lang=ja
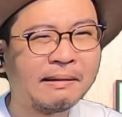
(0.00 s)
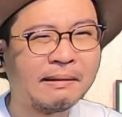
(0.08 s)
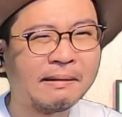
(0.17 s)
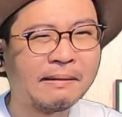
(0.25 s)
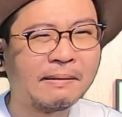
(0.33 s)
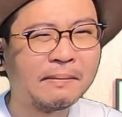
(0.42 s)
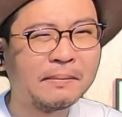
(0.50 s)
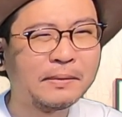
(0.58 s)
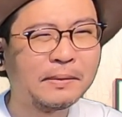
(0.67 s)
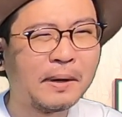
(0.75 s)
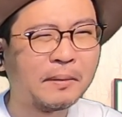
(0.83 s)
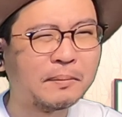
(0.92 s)
ああ、
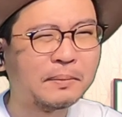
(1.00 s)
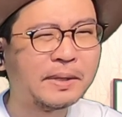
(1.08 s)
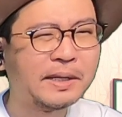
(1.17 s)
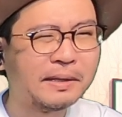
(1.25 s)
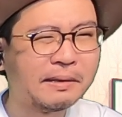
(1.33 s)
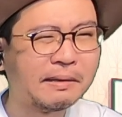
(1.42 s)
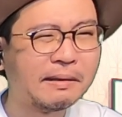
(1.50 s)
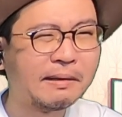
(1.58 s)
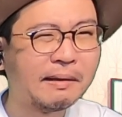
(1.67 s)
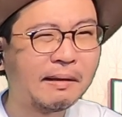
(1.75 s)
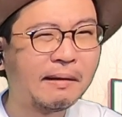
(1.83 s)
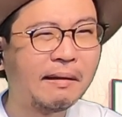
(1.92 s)
プラン B。
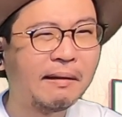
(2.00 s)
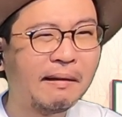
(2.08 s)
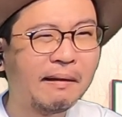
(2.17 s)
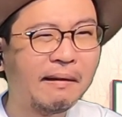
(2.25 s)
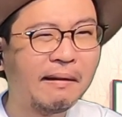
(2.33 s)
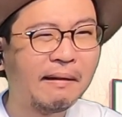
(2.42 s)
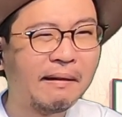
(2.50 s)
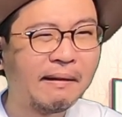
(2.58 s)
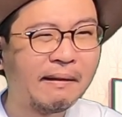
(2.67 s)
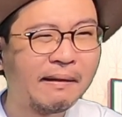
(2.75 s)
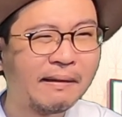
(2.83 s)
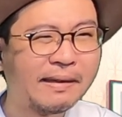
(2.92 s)

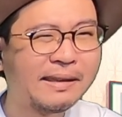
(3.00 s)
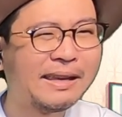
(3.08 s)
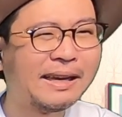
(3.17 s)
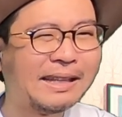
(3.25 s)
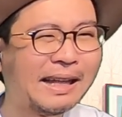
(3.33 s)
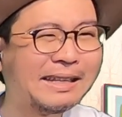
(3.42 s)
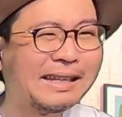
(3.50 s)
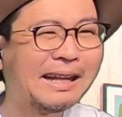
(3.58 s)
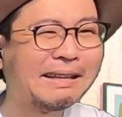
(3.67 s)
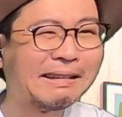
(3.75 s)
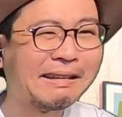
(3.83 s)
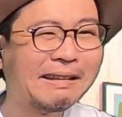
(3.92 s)
いや、なにな
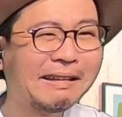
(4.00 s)
に